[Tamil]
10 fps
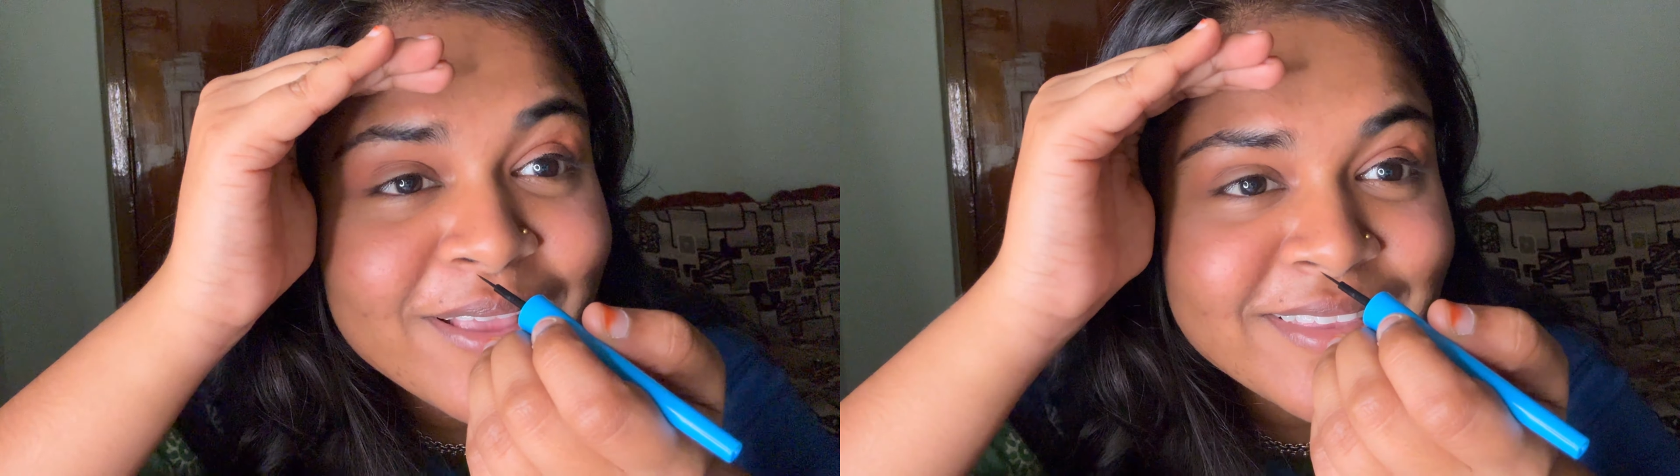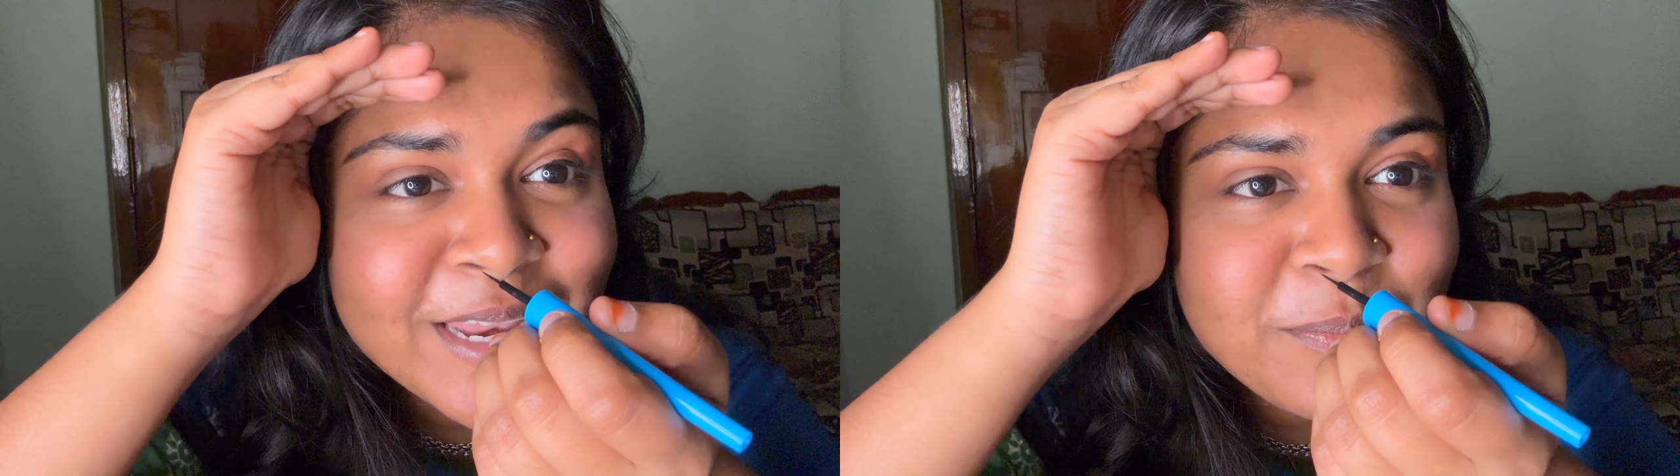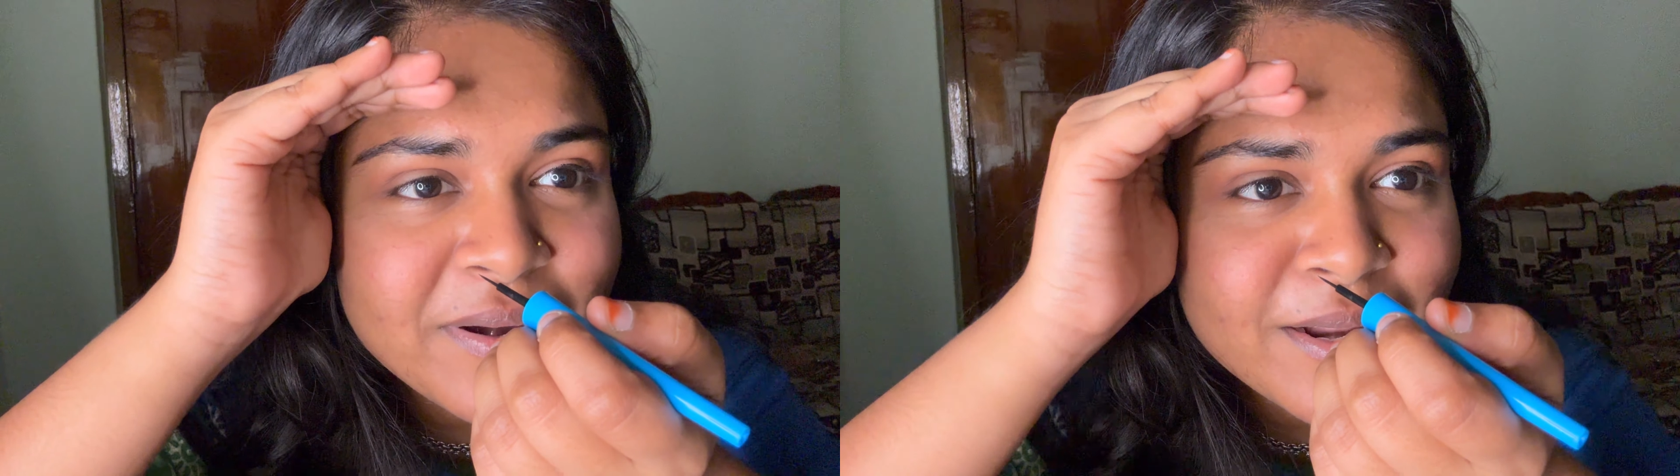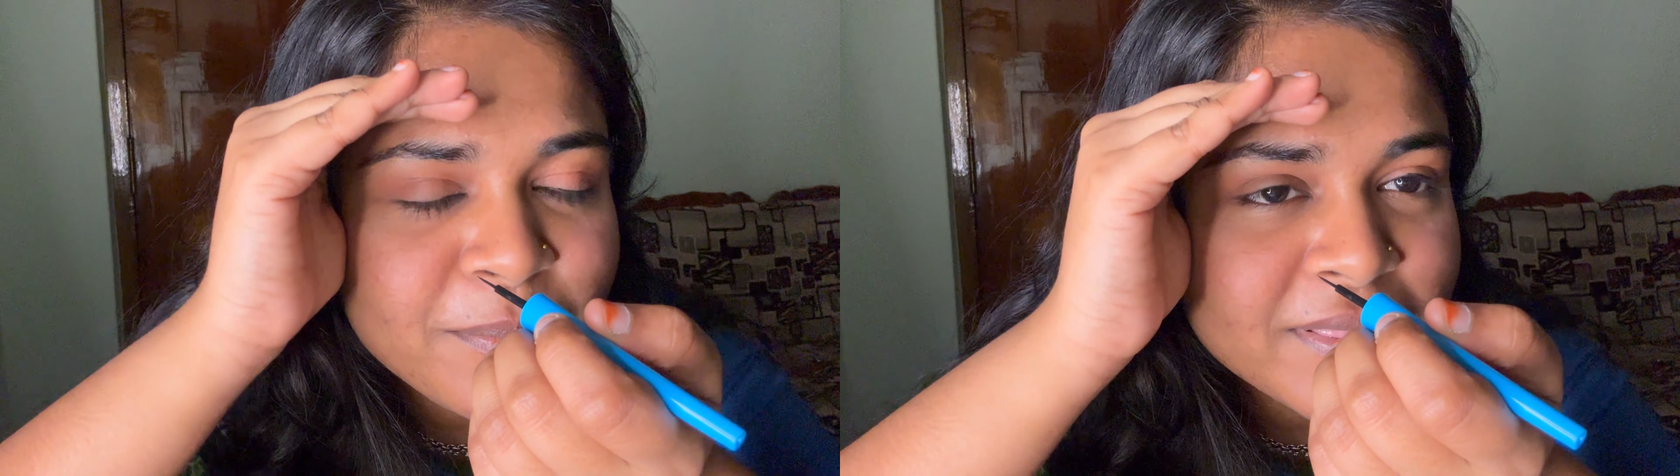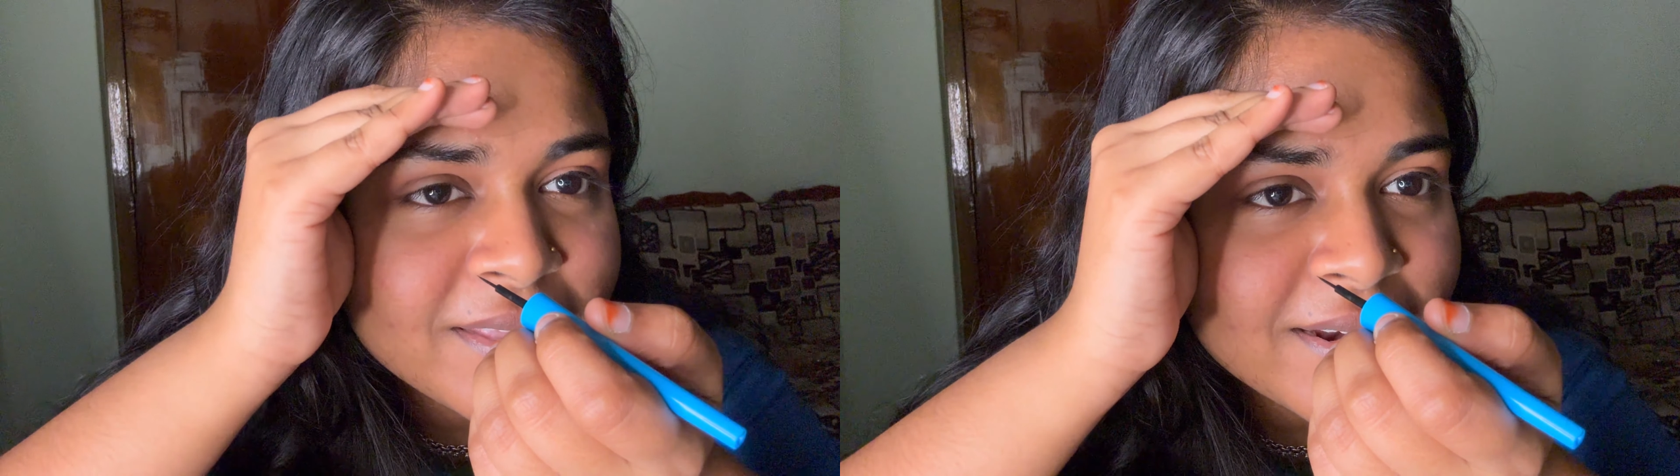சரி பண்ணுறேன்
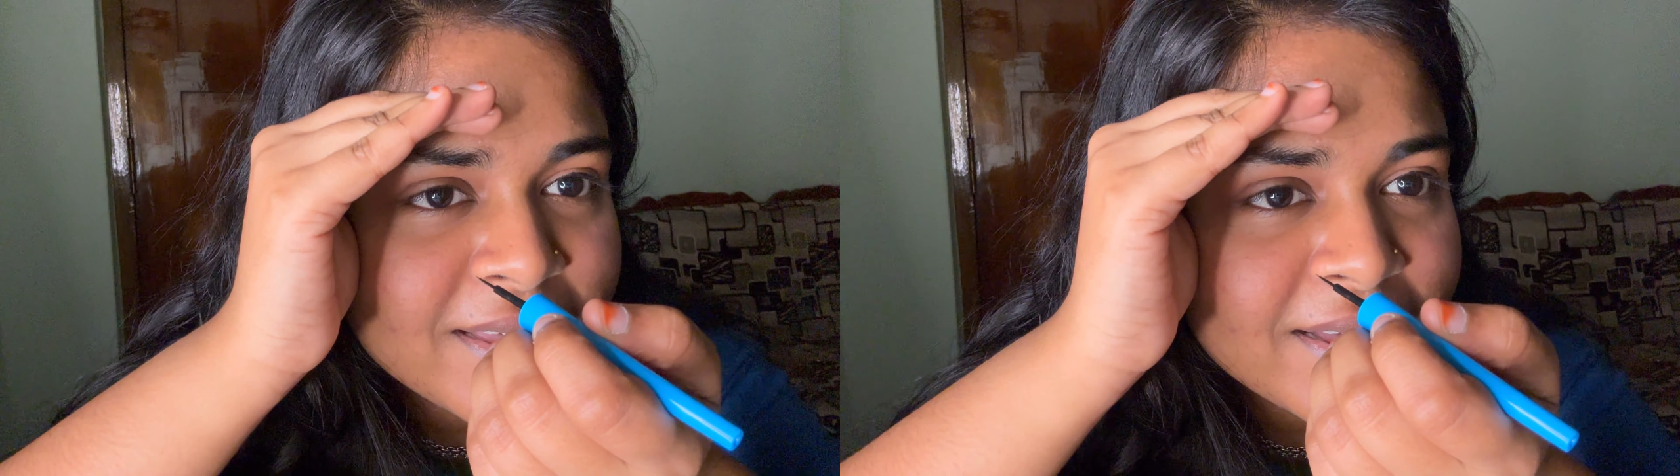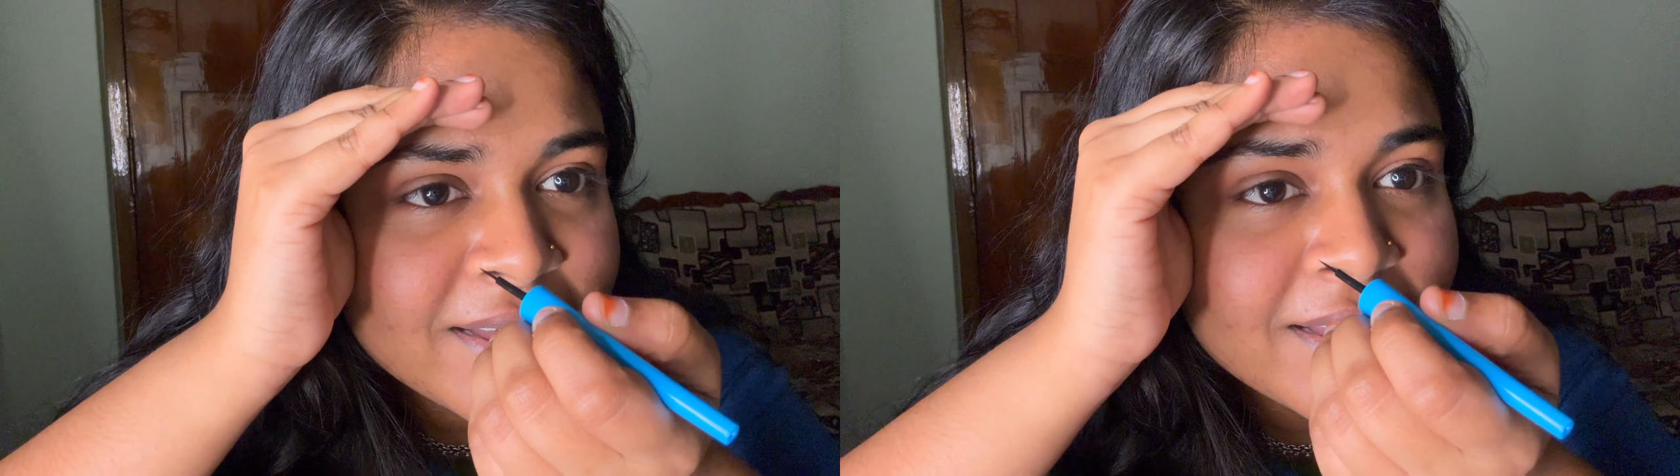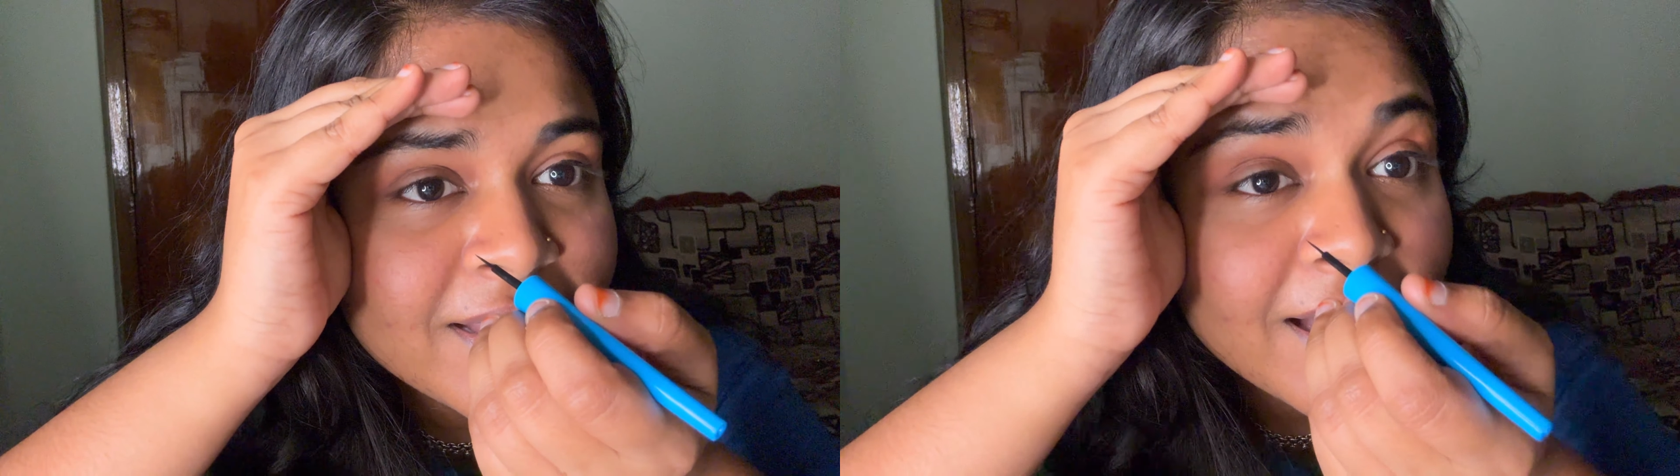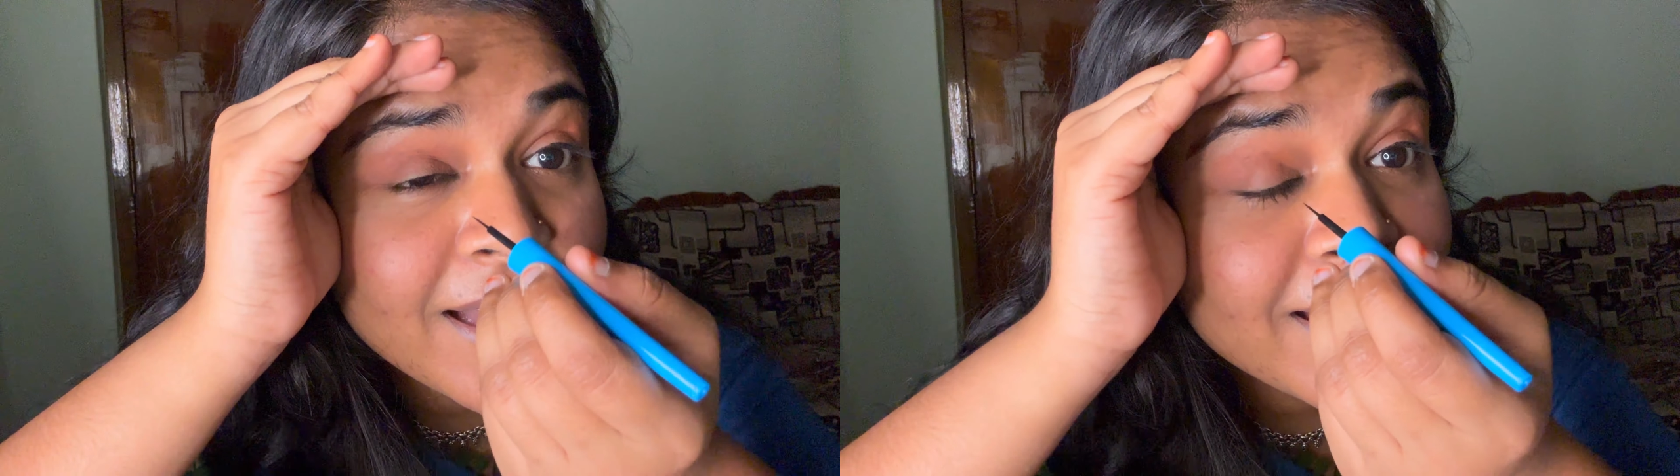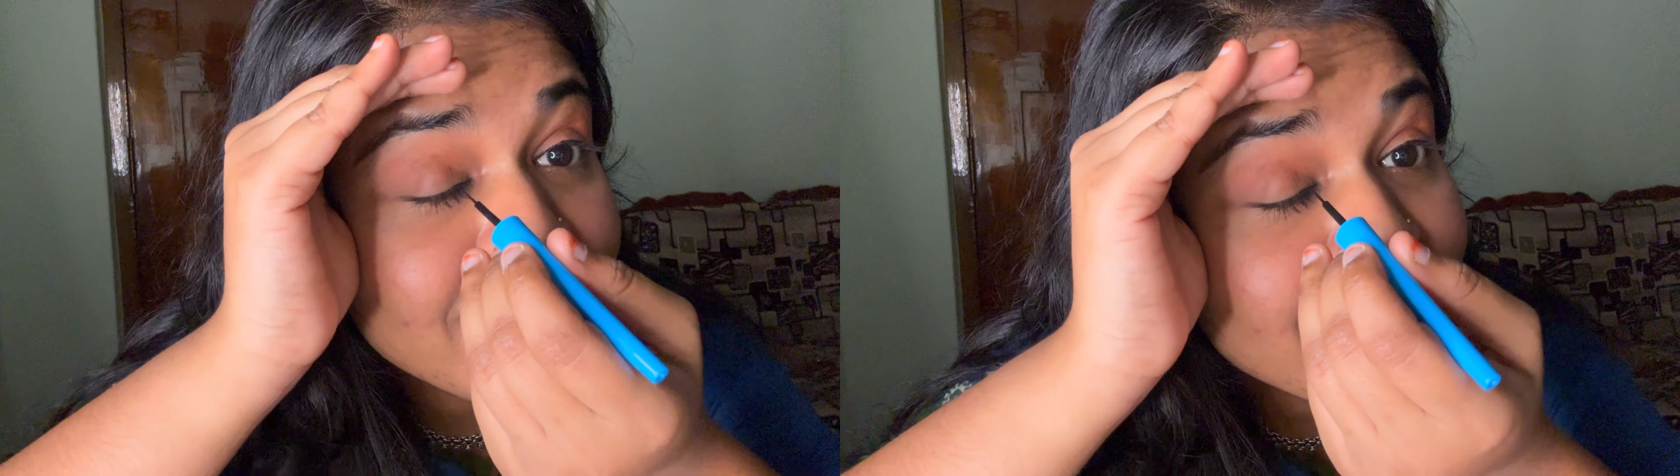பார்த்தீங்களா
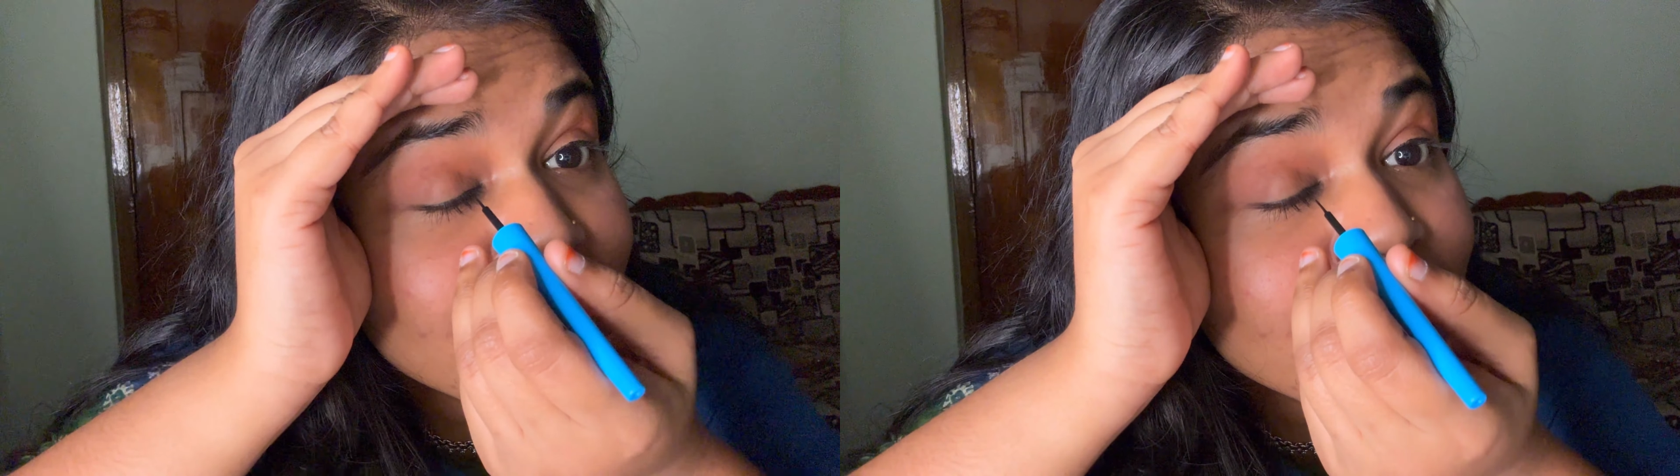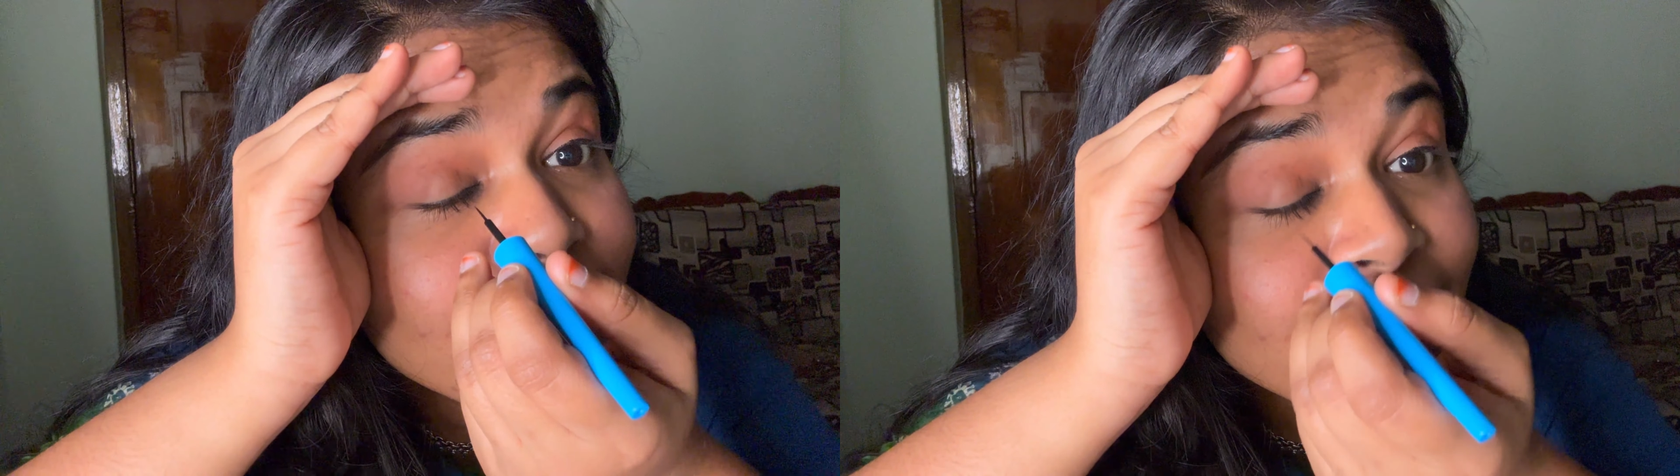அங்கே நிற்கிறேன்